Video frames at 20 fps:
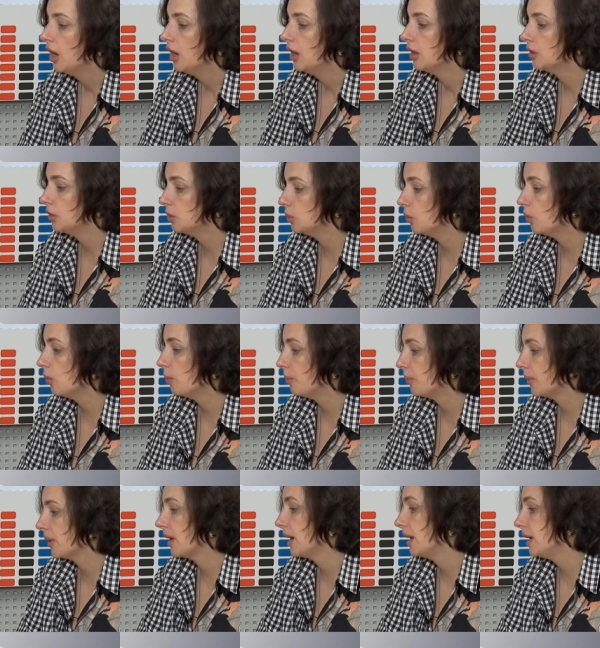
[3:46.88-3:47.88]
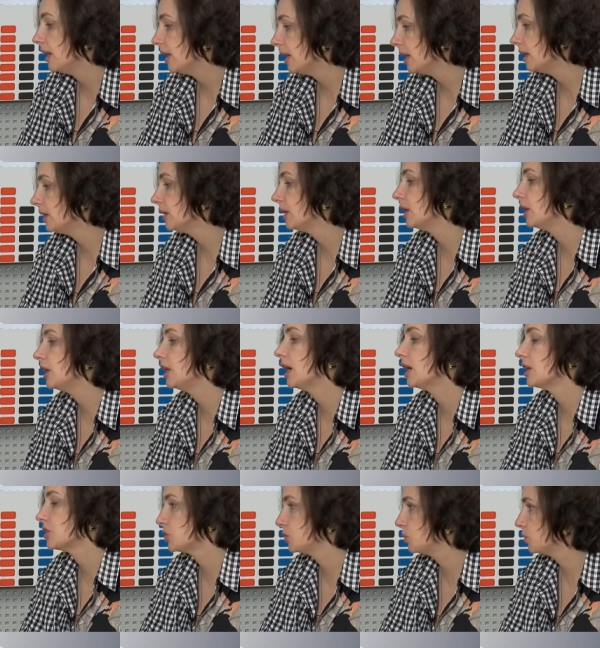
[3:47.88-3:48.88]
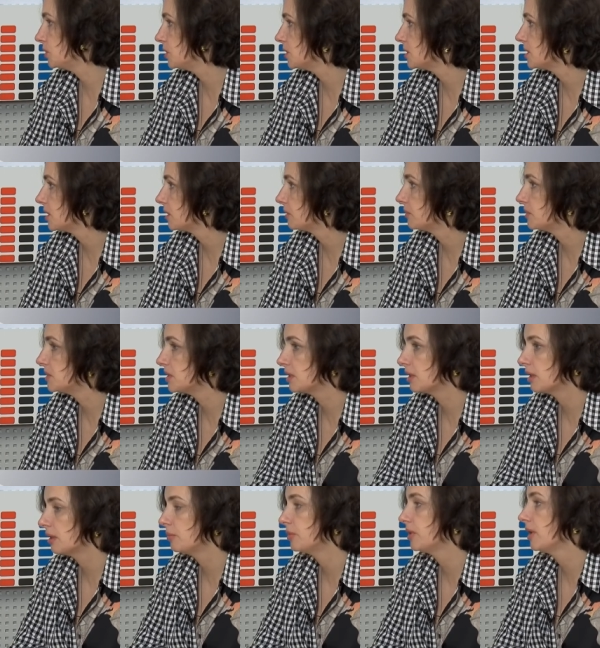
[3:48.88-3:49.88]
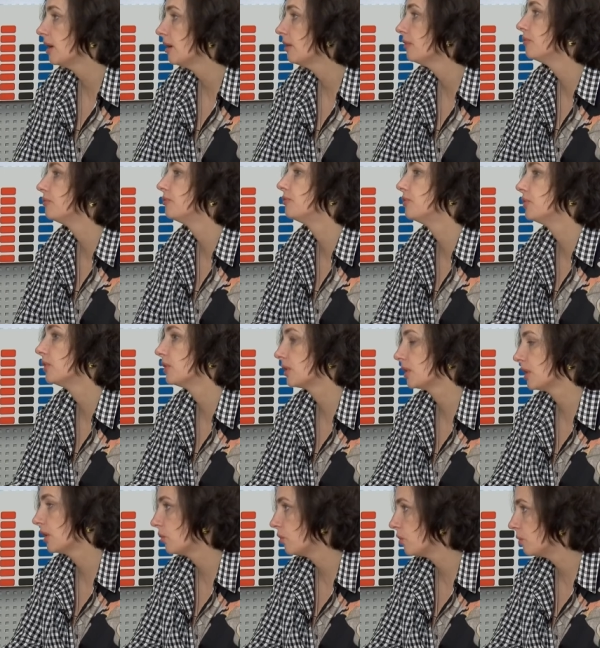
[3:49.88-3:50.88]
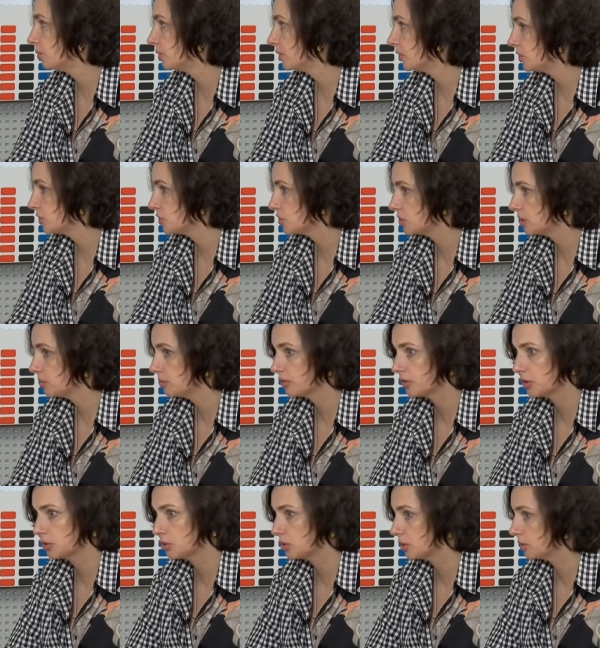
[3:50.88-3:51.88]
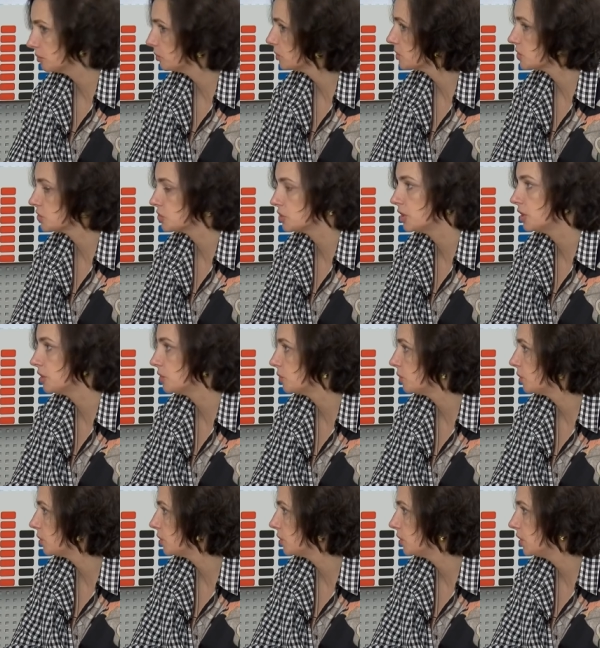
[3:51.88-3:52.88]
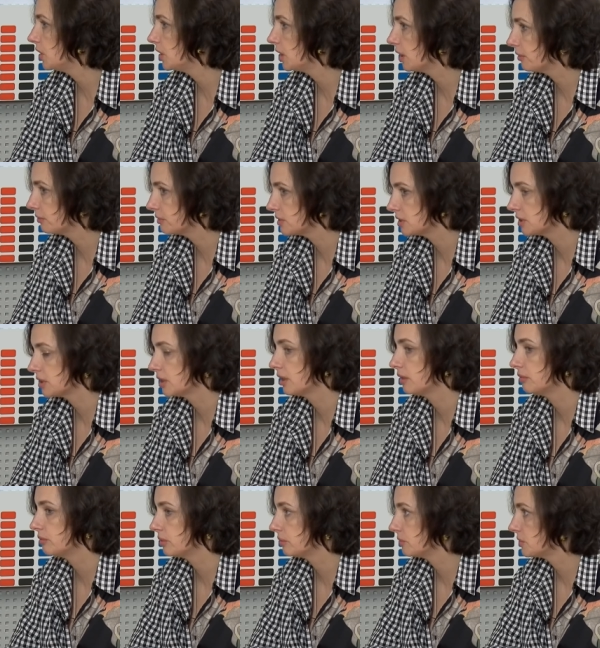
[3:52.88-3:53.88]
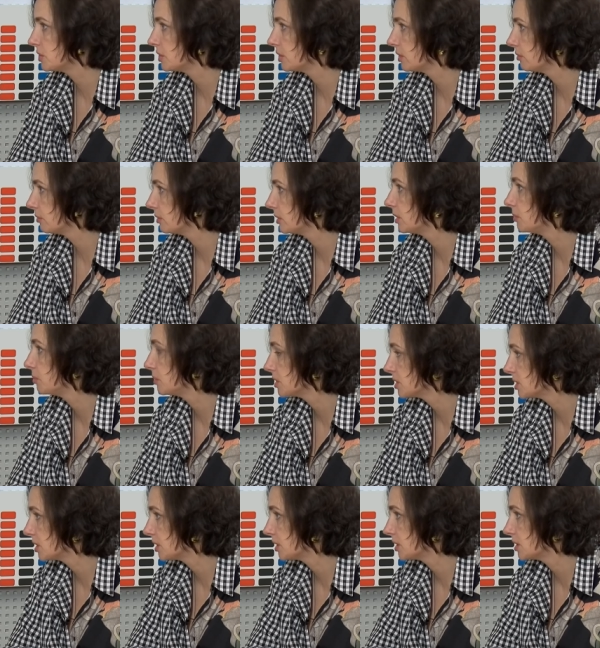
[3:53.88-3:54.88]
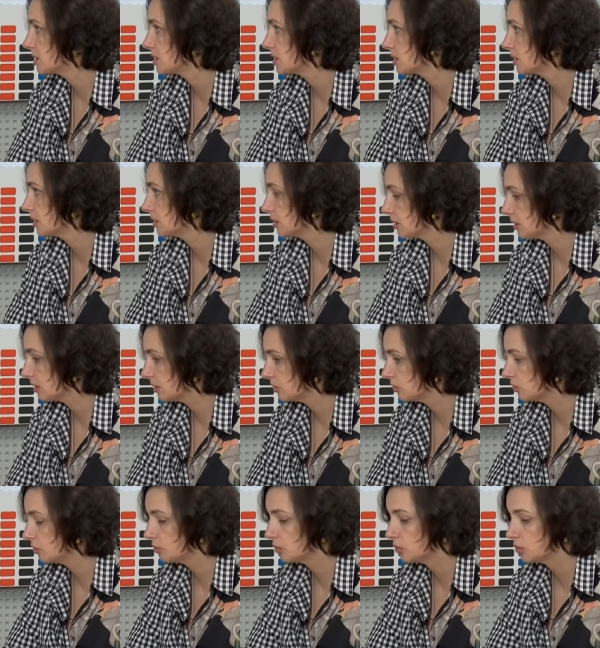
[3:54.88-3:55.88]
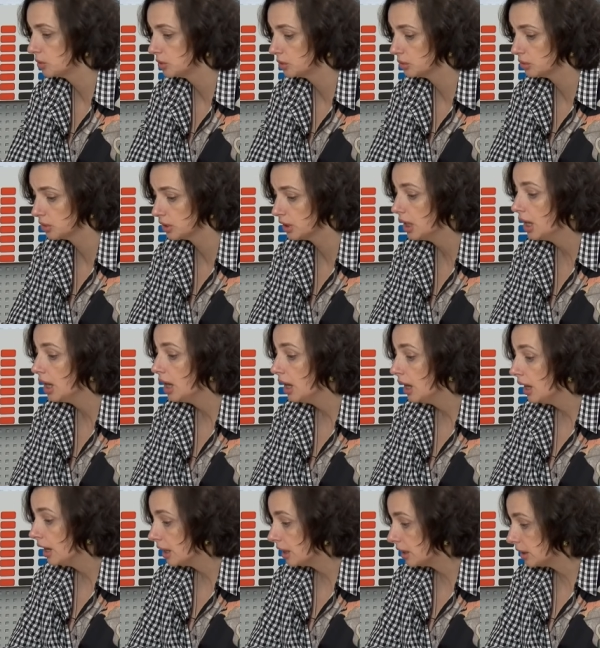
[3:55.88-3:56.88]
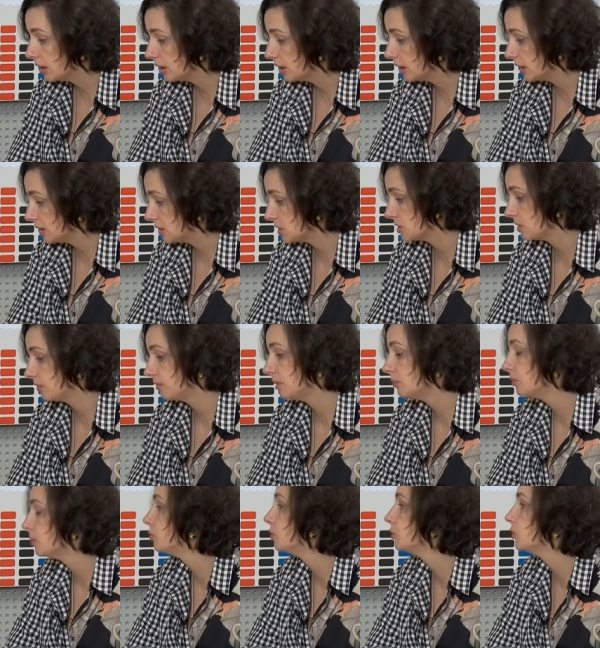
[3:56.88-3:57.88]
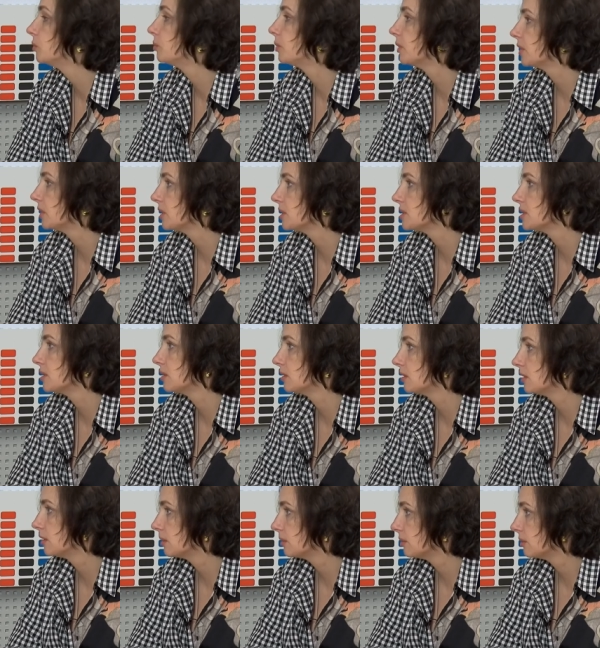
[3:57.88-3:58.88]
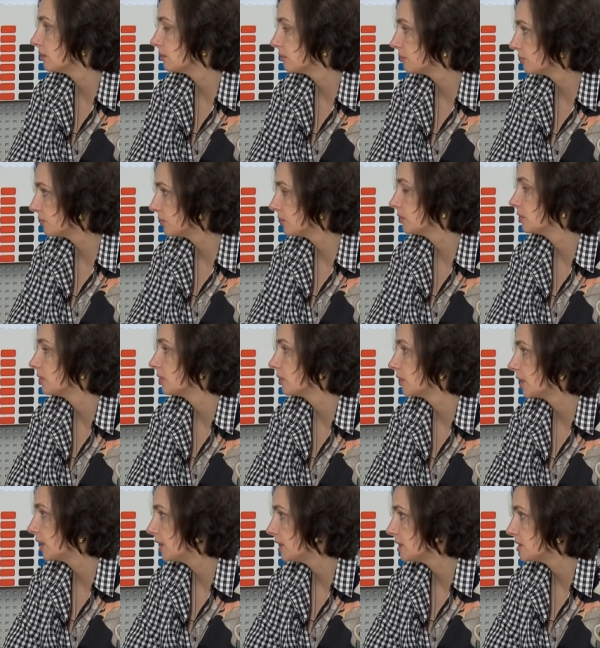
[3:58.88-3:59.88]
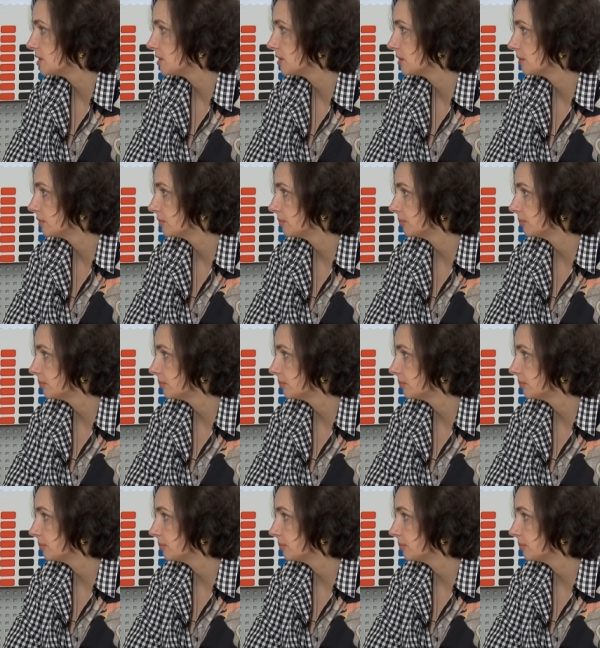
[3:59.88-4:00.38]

но параллельно и аж до 10 декабря в каком-то режиме, который, ну, к сожалению, не я выстраиваю, а выстраивает администрация э, Дома культуры, э, эти же фильмы будут показаны в Калязине.